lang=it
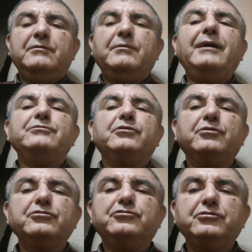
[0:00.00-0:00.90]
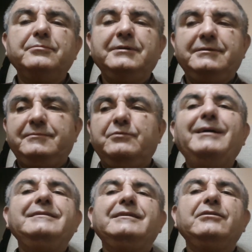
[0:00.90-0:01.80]
quanto consumi,
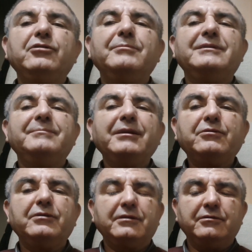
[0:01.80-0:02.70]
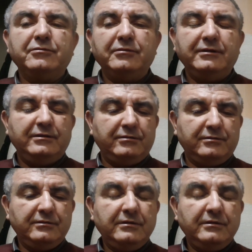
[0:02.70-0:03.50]
quanti chilometri percorre con un litro.